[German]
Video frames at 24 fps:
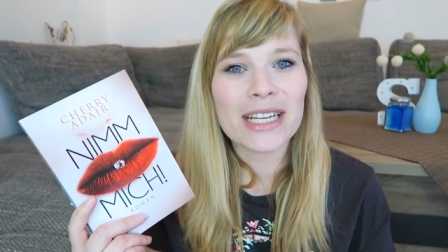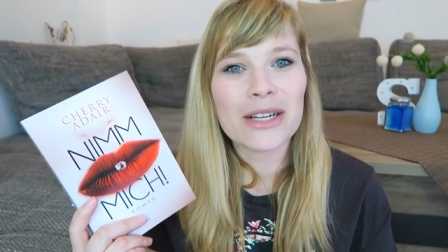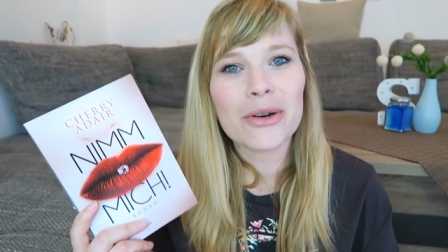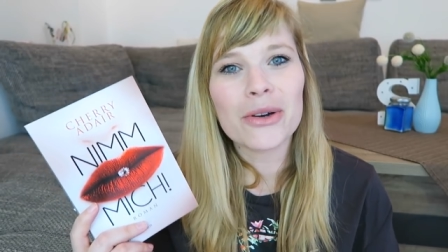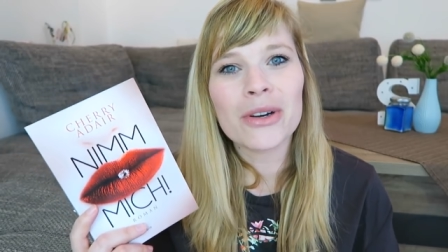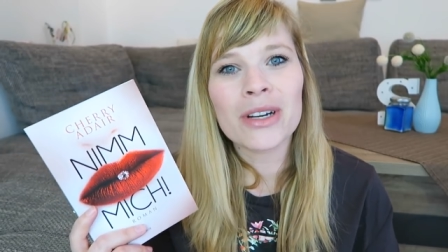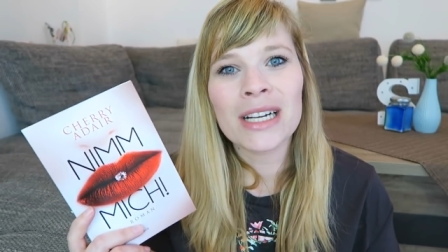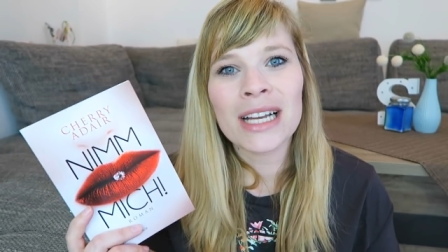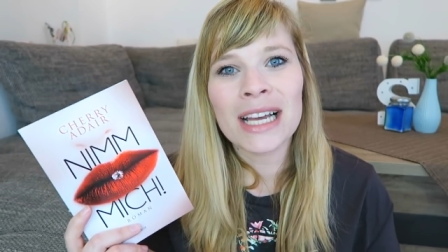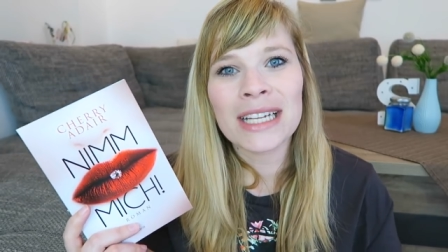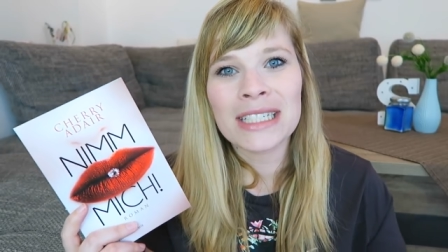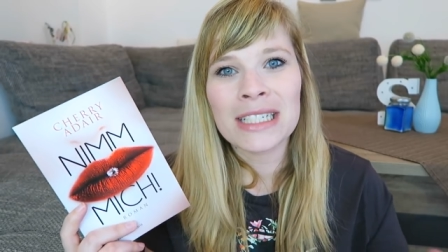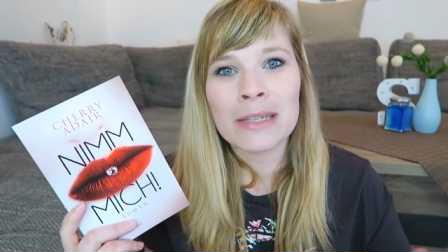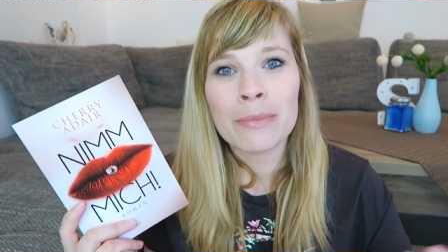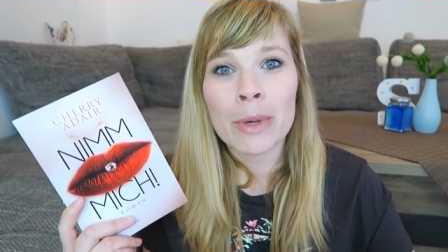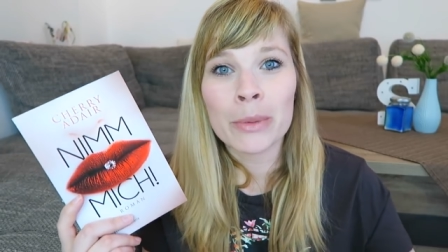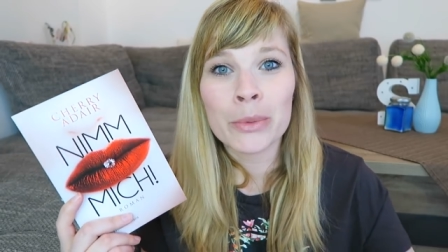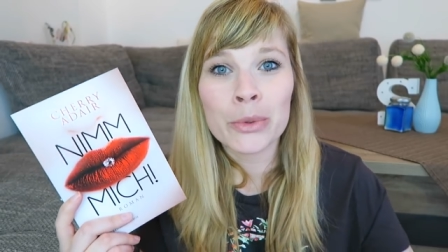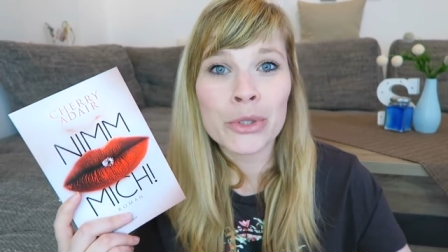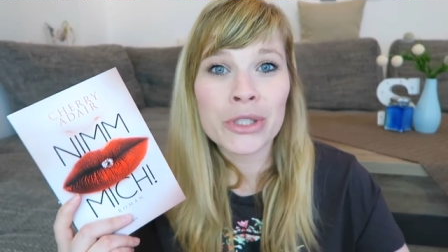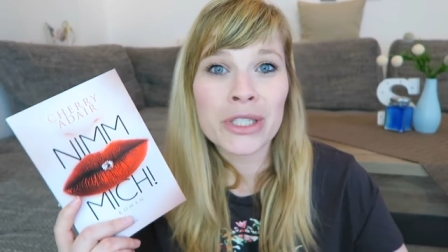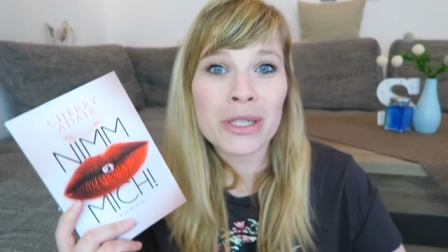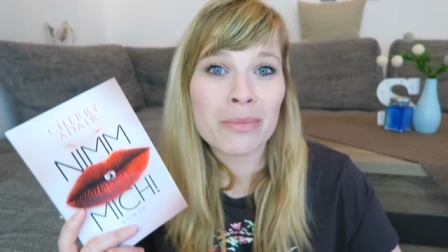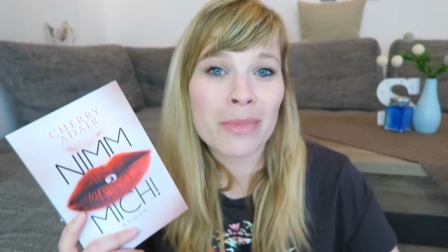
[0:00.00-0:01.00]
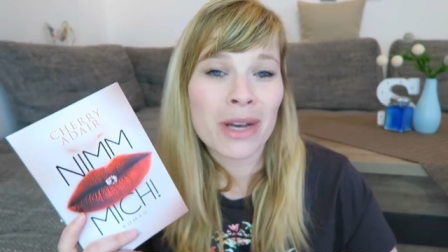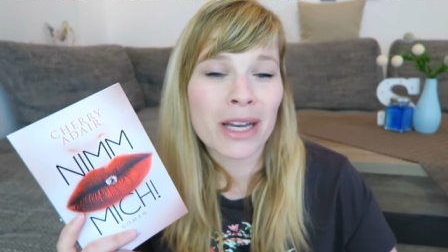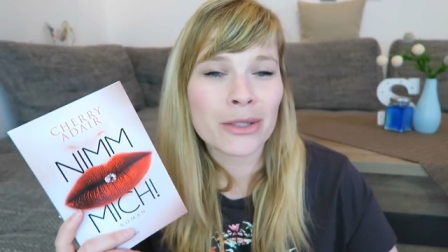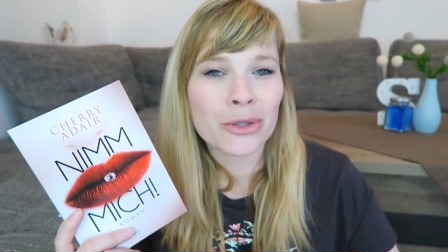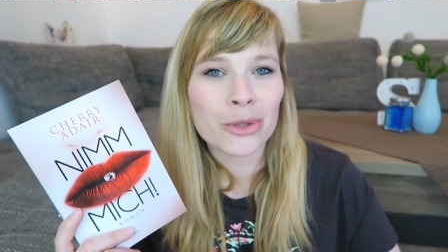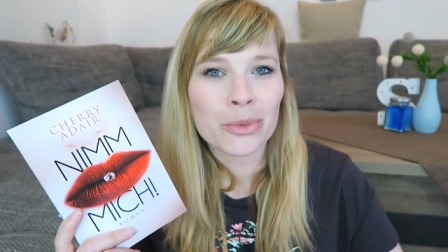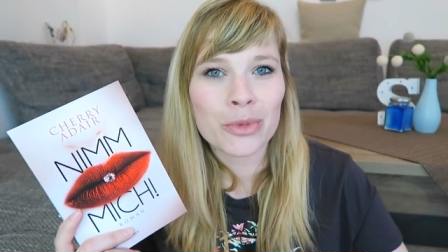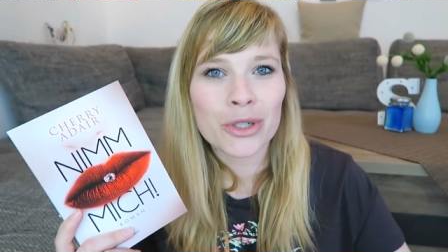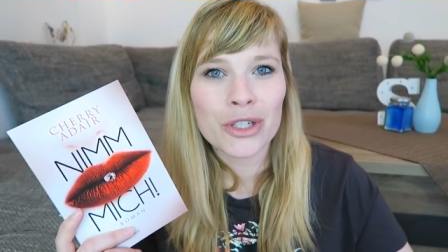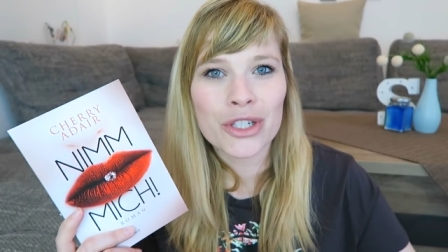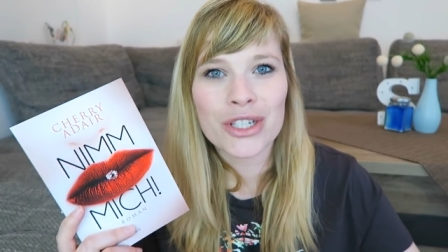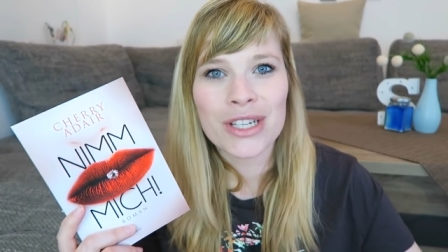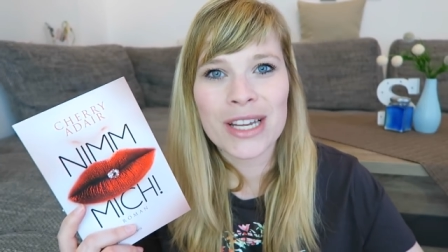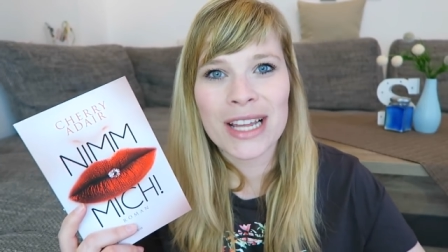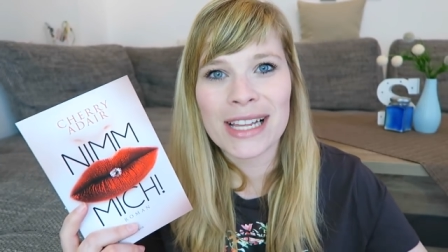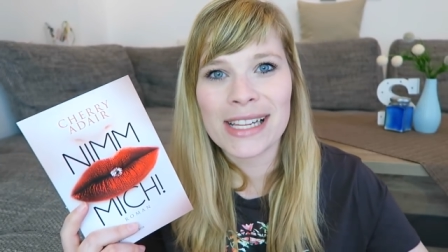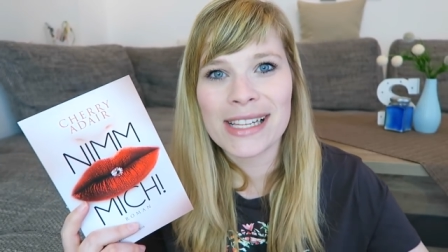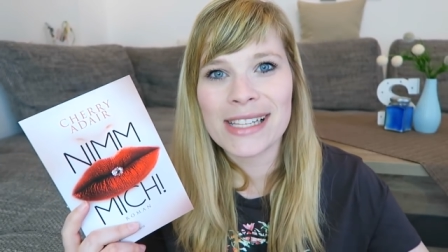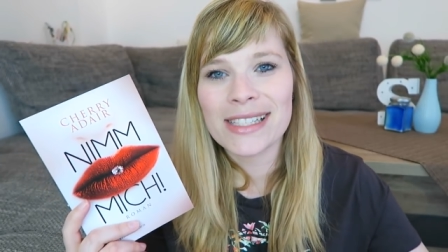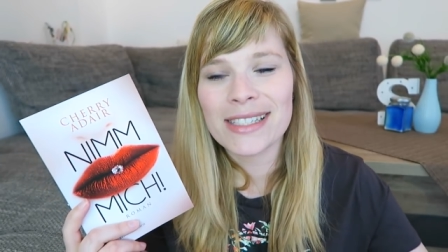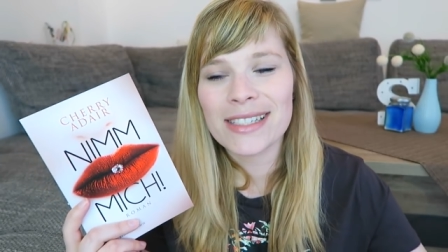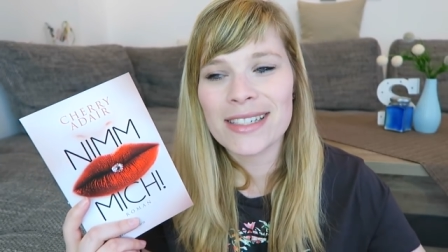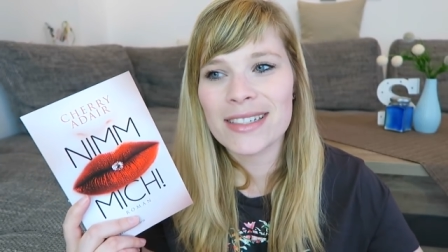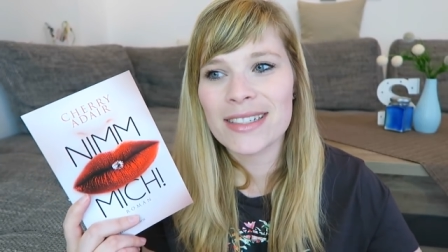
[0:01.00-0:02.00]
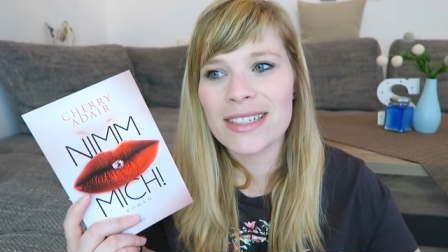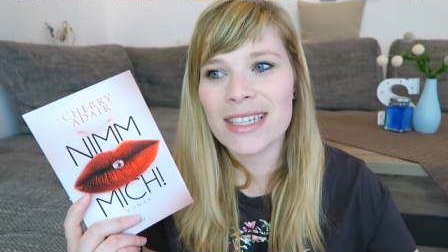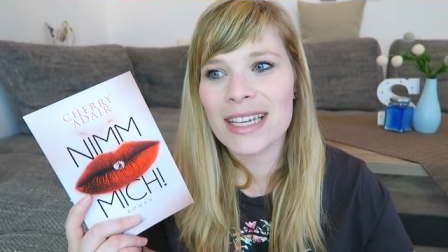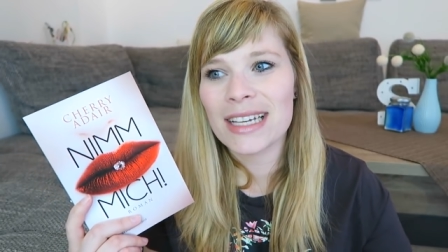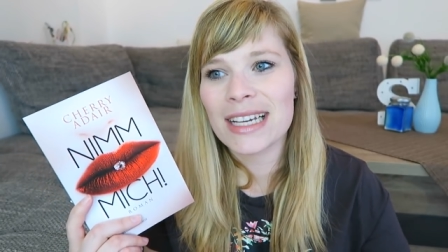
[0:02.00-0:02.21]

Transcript: Sein Onkel hat ihm ein Ultimatum gestellt,